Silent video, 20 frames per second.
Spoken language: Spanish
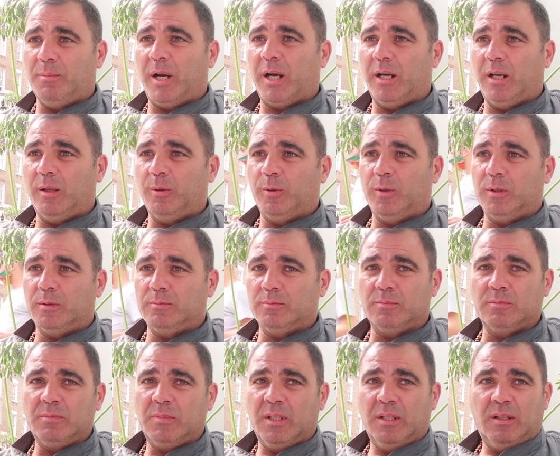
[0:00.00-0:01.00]
Marylebone,
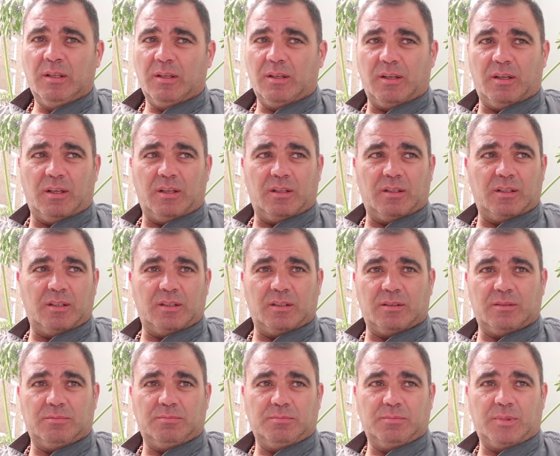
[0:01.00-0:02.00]
eh,
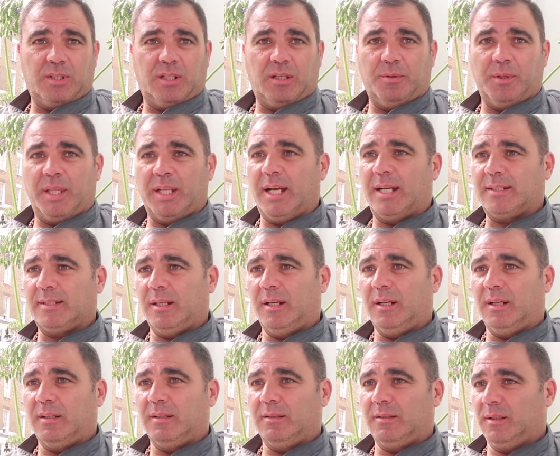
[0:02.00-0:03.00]
que vendría a
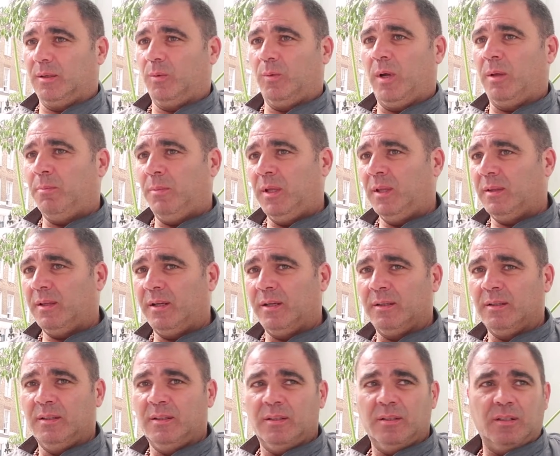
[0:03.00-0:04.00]
ser Westminster.
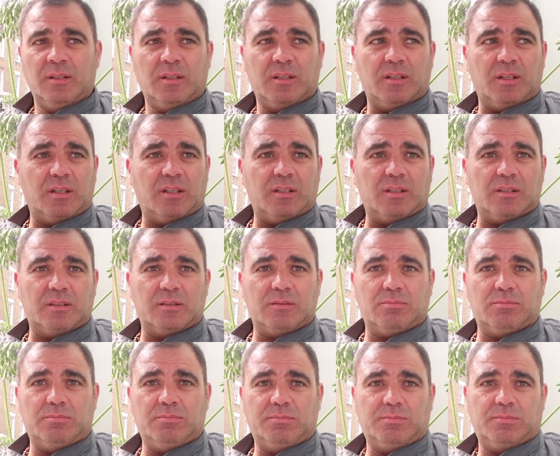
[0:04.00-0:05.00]
Eh,
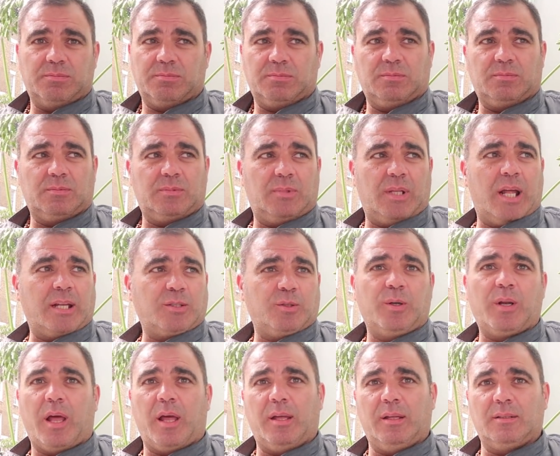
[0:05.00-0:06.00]
la
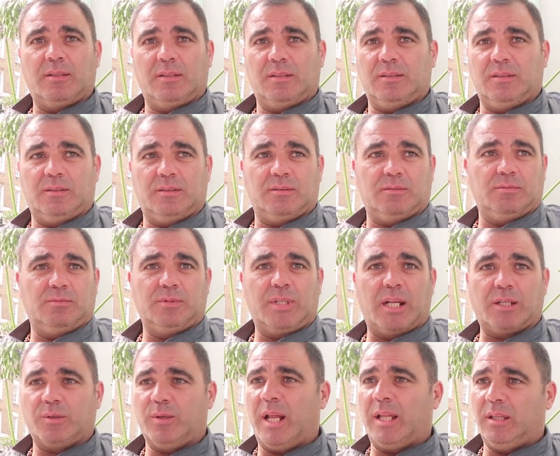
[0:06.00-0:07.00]
zona es eh,
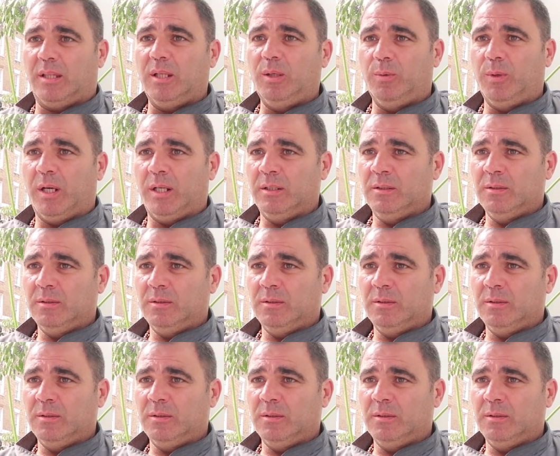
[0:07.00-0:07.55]
una zona antigua,